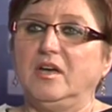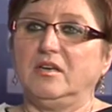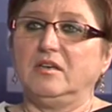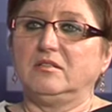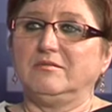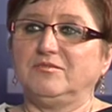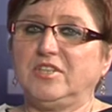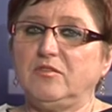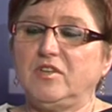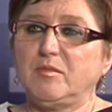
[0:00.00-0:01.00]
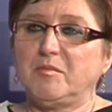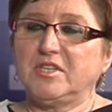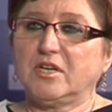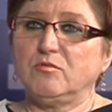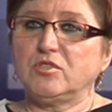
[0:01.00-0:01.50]
Y, w tej chwili mamy
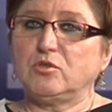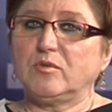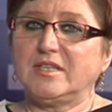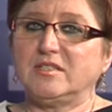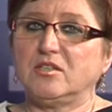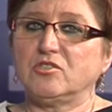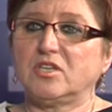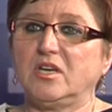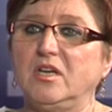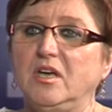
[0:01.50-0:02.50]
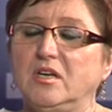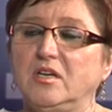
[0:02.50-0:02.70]
taką sytuację, że y,